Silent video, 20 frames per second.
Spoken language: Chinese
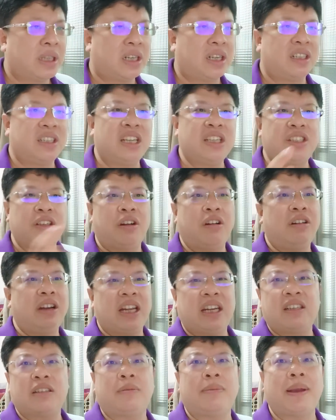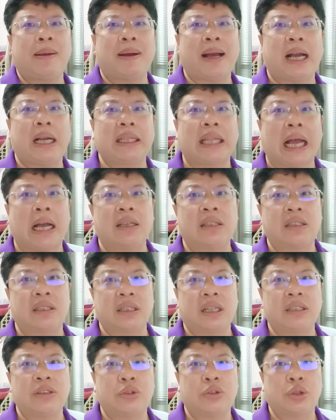这可见九六年的时候没有把他打
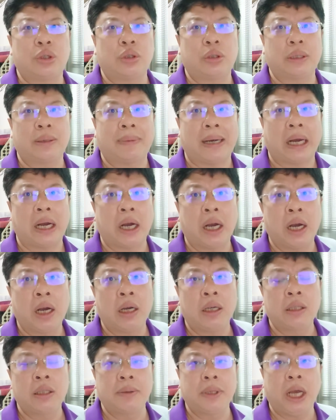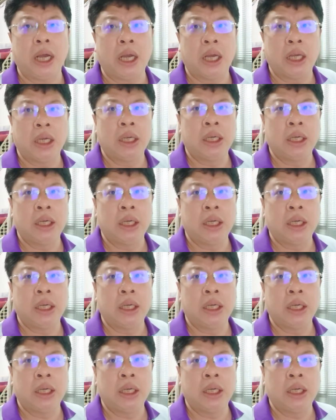死，那是错的嘛，对不对？